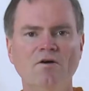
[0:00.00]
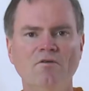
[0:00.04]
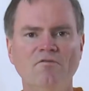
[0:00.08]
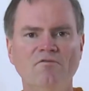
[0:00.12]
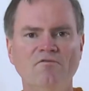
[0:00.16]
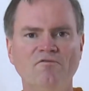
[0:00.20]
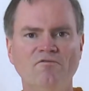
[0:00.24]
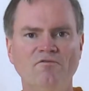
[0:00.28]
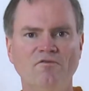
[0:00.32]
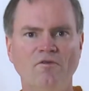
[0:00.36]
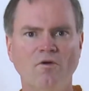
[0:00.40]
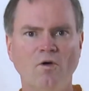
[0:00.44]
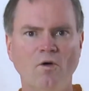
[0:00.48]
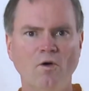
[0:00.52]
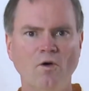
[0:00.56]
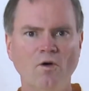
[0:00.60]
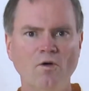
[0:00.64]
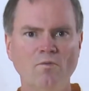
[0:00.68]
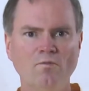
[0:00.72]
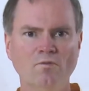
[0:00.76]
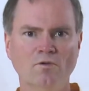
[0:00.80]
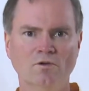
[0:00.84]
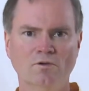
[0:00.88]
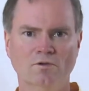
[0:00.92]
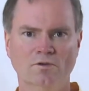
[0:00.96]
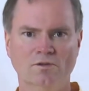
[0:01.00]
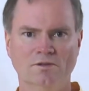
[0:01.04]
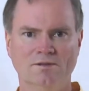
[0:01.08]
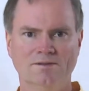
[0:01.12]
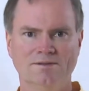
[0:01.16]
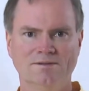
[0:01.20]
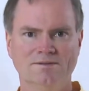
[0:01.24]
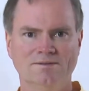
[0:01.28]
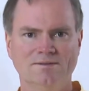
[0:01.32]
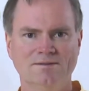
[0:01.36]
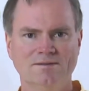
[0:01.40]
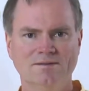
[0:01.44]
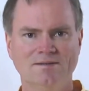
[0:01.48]
Frohmut.
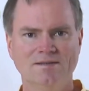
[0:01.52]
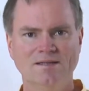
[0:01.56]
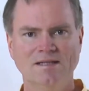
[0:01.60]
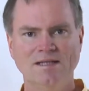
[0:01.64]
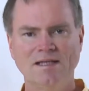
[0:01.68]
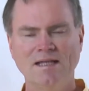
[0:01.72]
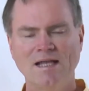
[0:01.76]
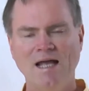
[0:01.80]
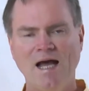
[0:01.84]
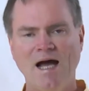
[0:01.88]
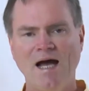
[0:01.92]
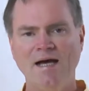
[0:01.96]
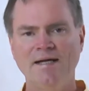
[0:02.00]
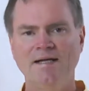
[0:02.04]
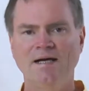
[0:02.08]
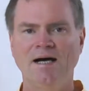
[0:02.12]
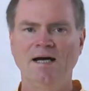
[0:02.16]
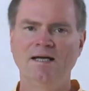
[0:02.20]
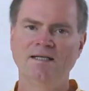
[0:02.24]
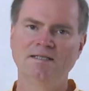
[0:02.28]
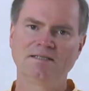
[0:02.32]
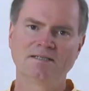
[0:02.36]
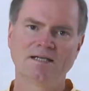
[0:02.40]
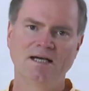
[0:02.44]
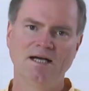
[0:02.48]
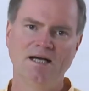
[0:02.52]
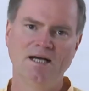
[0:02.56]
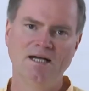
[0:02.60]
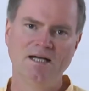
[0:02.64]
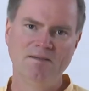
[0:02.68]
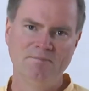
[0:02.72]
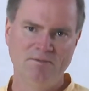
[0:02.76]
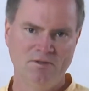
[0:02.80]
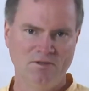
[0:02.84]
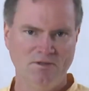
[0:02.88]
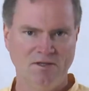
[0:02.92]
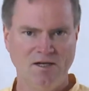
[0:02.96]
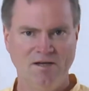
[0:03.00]
Ein Eintrag
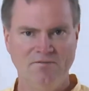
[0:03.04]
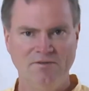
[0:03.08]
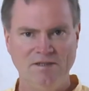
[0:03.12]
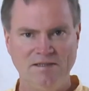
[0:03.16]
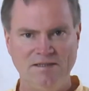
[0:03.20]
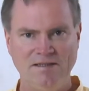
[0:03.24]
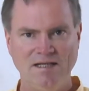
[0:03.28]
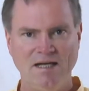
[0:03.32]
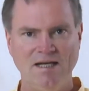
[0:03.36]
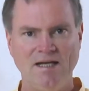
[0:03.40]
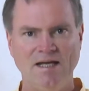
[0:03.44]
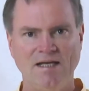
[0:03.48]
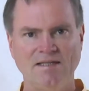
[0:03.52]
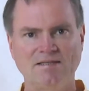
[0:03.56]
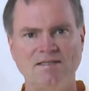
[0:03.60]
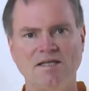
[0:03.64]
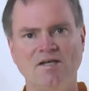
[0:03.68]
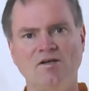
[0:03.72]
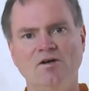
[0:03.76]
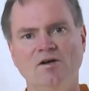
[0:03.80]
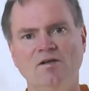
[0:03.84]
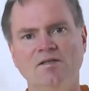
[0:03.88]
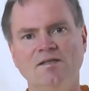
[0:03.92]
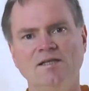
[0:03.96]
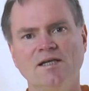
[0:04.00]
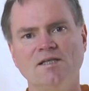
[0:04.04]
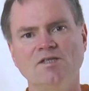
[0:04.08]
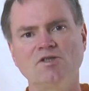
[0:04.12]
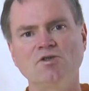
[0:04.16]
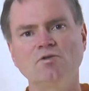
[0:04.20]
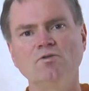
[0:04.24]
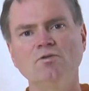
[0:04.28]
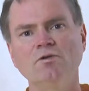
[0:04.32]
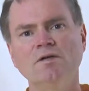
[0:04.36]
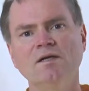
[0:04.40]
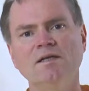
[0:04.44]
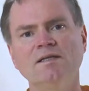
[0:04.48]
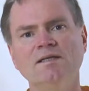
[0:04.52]
im Yoga Vidya Lexikon der
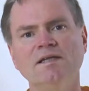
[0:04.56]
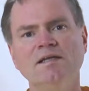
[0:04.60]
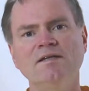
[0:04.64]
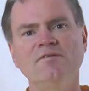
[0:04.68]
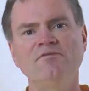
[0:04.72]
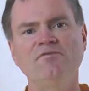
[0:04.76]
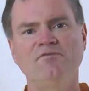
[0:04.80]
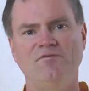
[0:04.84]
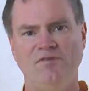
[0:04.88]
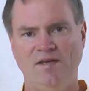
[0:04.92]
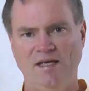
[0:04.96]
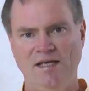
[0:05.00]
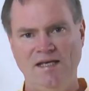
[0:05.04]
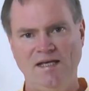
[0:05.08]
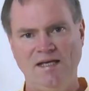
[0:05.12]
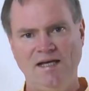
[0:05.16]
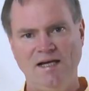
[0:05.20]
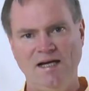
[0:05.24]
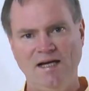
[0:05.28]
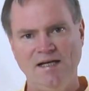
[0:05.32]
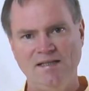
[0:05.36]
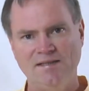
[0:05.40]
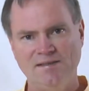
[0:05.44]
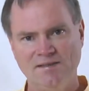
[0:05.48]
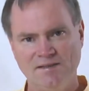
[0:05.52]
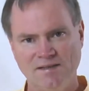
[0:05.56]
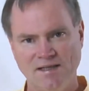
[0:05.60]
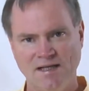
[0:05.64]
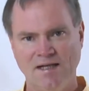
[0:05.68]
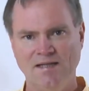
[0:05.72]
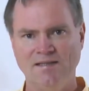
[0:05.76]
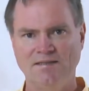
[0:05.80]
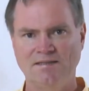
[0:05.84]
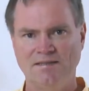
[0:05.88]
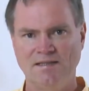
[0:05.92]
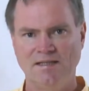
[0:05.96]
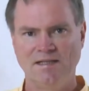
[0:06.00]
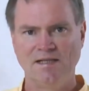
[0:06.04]
Tugenden, Fähigkeiten und
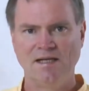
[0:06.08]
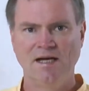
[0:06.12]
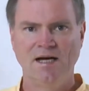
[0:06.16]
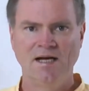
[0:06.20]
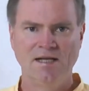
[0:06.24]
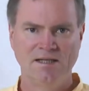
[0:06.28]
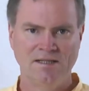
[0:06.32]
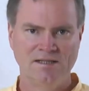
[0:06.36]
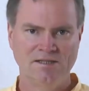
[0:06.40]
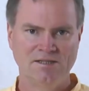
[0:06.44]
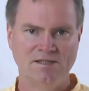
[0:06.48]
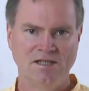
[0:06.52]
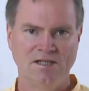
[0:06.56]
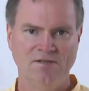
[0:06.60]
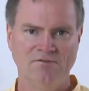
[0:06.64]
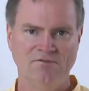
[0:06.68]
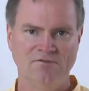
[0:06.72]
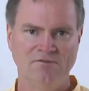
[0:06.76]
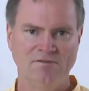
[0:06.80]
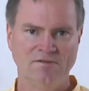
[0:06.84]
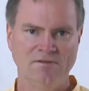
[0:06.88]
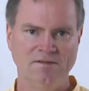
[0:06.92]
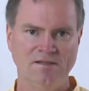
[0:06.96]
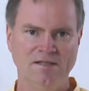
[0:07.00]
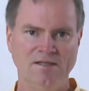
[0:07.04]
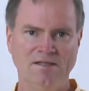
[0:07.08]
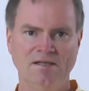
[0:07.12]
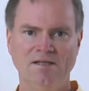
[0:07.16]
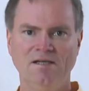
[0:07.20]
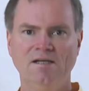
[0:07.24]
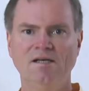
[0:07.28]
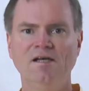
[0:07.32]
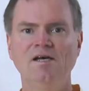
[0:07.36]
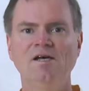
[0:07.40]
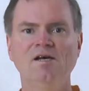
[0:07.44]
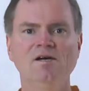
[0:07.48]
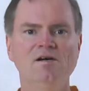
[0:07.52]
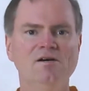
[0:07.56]
geistigen Eigenschaften.
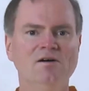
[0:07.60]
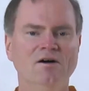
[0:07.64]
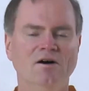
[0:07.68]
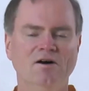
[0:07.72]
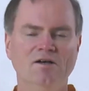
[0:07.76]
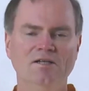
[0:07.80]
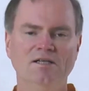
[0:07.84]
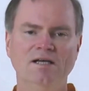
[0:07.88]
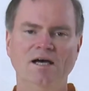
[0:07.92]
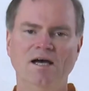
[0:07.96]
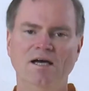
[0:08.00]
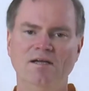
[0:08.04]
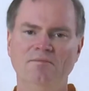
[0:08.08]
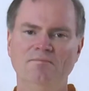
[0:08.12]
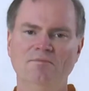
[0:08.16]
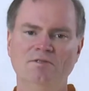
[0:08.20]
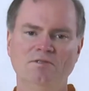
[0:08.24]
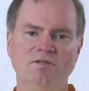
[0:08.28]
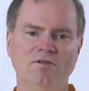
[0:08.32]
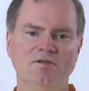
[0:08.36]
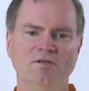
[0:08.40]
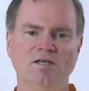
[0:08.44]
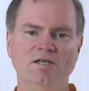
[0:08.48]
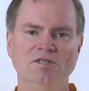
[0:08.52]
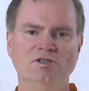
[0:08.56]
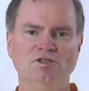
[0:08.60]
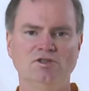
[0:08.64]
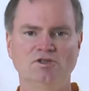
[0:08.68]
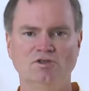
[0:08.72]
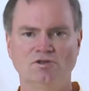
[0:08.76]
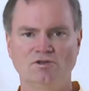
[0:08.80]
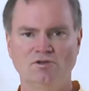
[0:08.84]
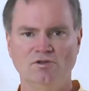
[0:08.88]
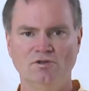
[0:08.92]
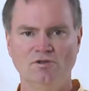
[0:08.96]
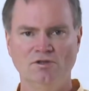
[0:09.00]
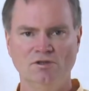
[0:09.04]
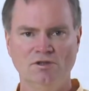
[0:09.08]
Heute eine besonders
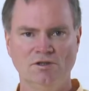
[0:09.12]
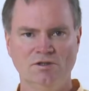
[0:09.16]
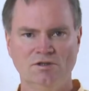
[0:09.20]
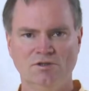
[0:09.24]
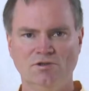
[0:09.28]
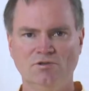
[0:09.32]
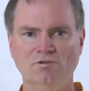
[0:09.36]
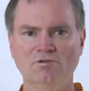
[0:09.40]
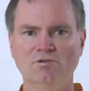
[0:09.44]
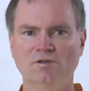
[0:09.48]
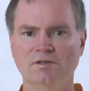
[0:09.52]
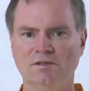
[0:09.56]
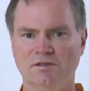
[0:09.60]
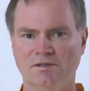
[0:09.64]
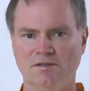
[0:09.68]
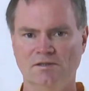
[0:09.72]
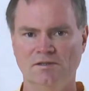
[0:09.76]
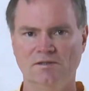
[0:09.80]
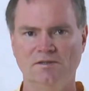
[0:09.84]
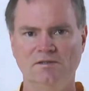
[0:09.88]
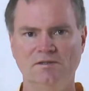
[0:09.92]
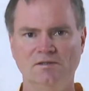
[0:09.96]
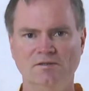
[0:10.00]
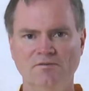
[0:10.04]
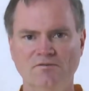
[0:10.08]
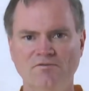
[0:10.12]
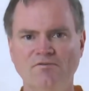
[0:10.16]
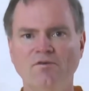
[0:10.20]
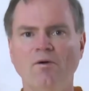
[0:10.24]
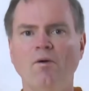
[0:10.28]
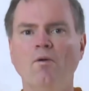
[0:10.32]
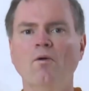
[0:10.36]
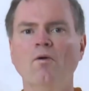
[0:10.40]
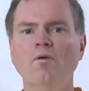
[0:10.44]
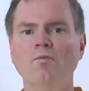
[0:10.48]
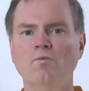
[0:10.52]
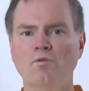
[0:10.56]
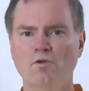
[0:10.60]
schöne Tugend,
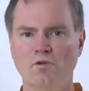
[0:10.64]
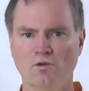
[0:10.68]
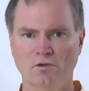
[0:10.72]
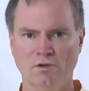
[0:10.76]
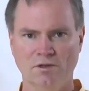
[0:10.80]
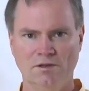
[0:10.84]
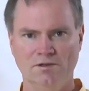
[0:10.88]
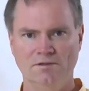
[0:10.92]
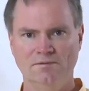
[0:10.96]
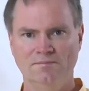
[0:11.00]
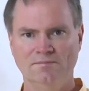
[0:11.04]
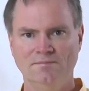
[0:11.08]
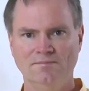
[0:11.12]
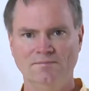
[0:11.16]
Frohmut.